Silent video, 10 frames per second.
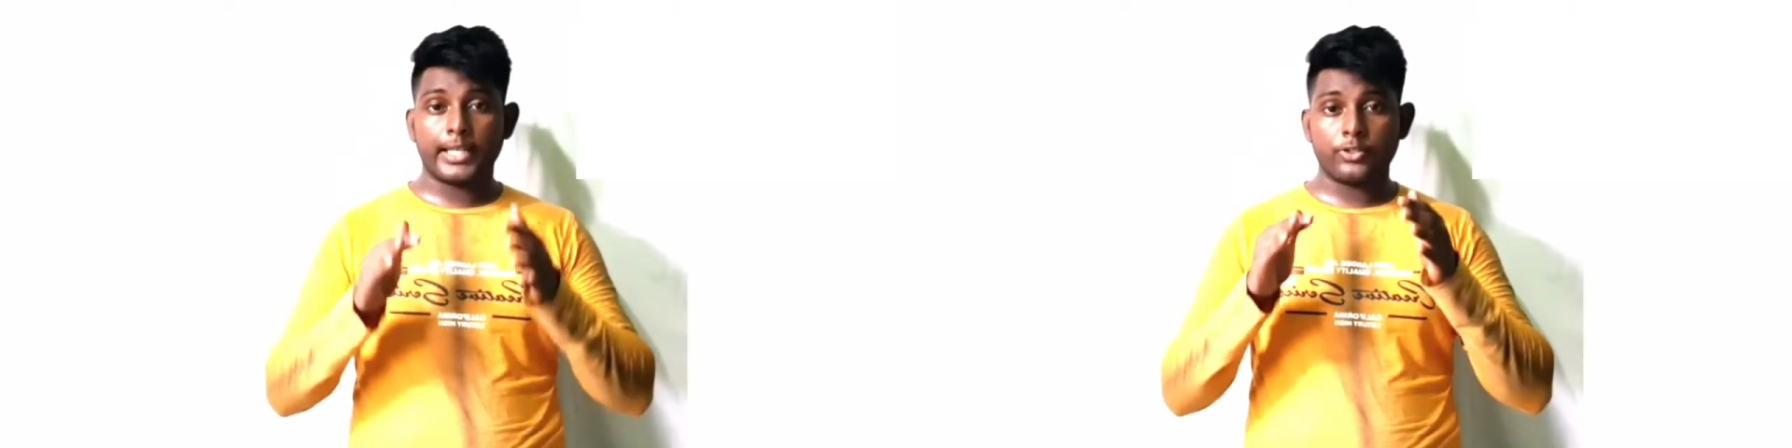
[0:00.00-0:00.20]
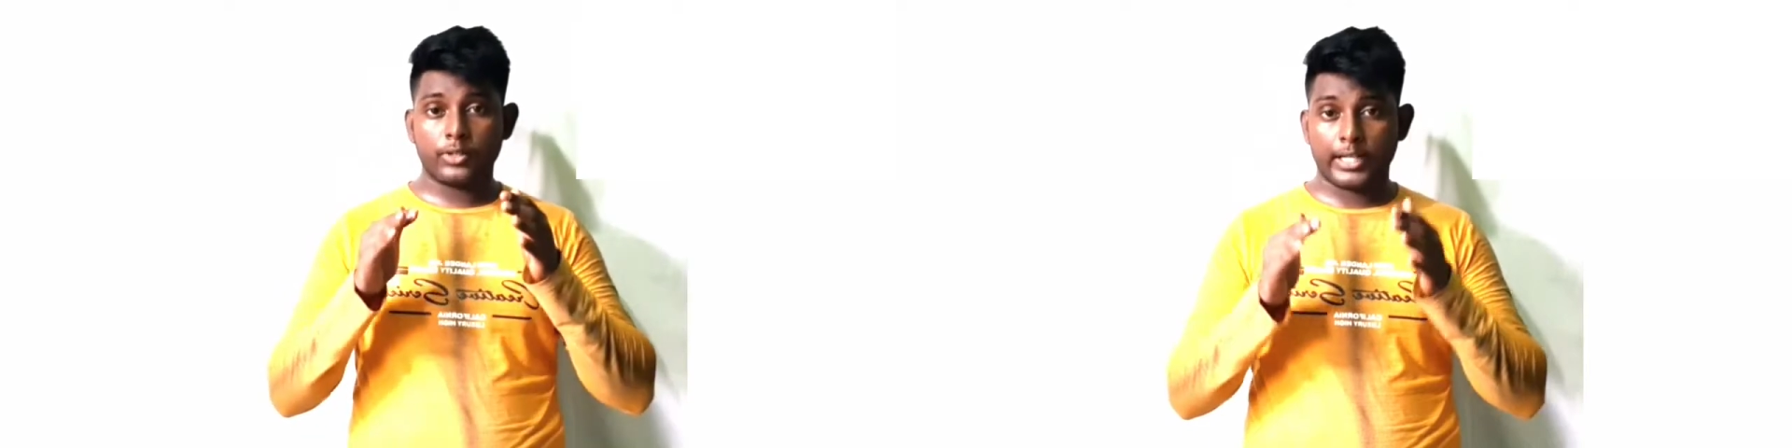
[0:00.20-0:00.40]

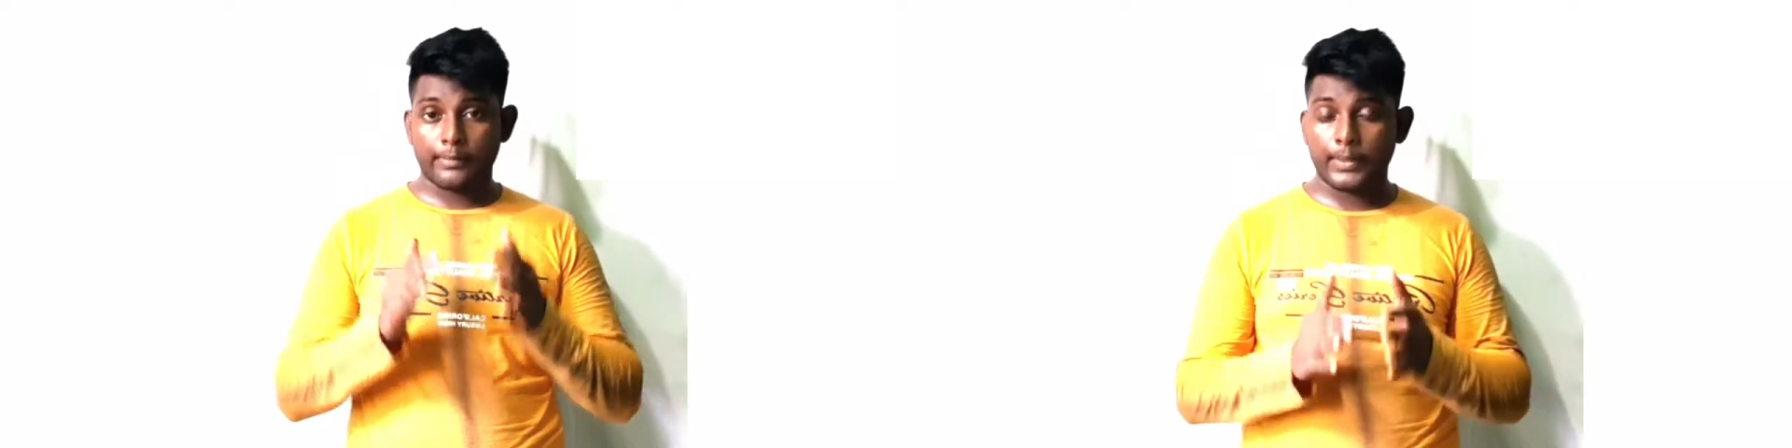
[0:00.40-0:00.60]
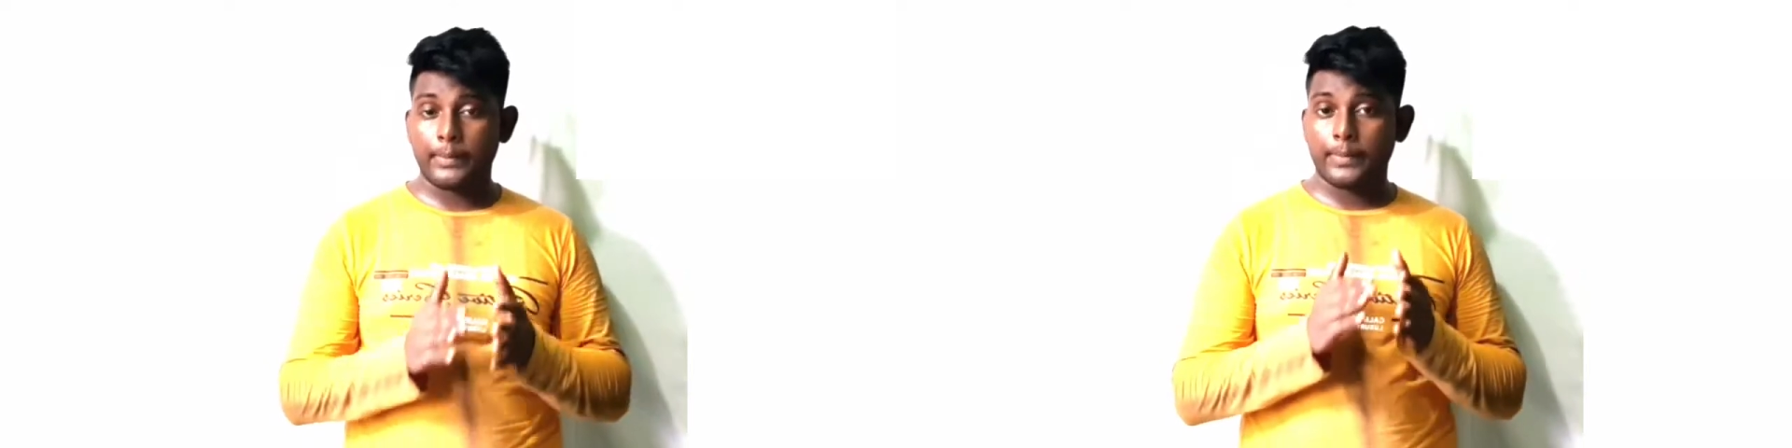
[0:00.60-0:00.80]
ये जो
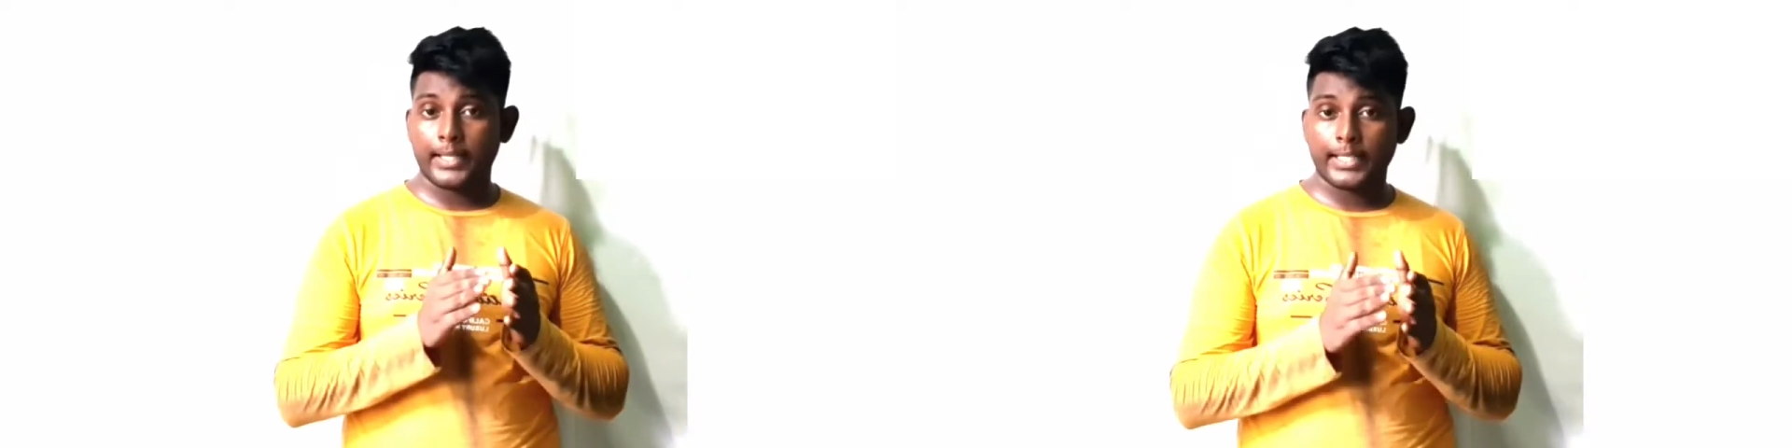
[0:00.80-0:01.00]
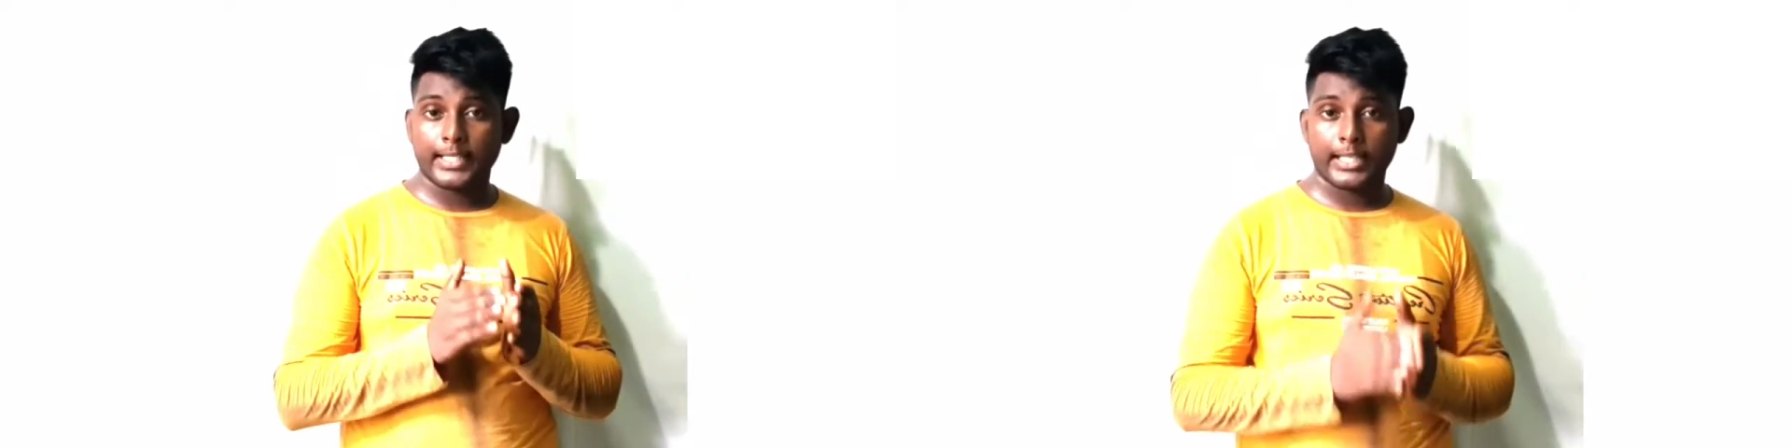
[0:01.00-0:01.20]
डेवलप
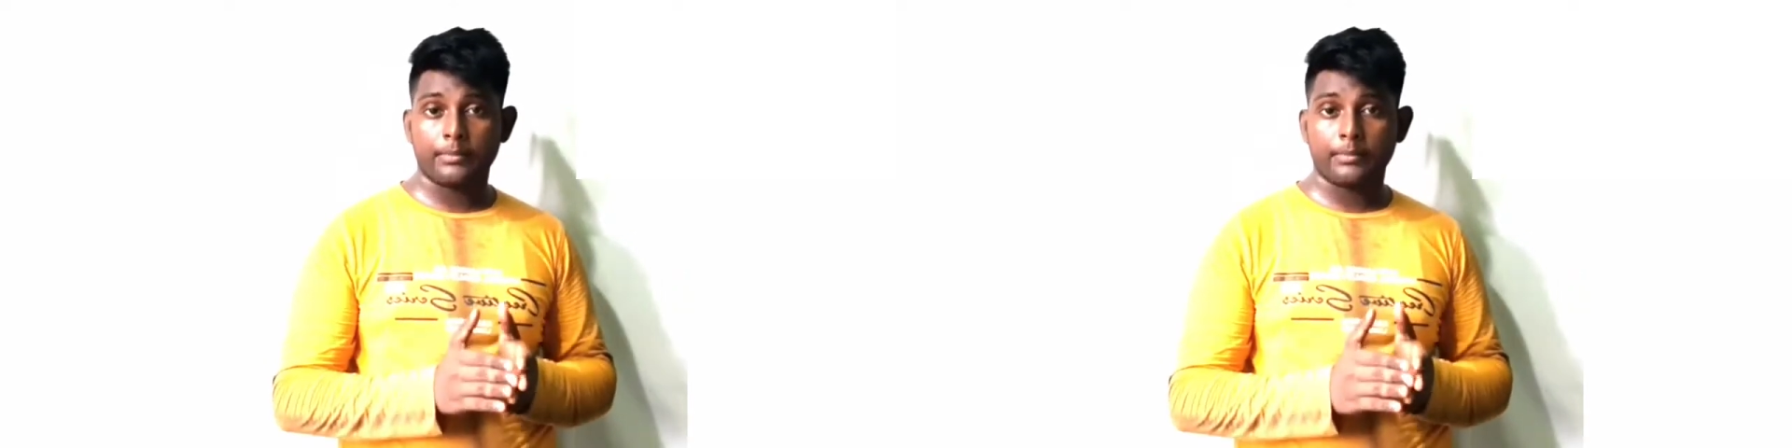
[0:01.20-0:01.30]
है ये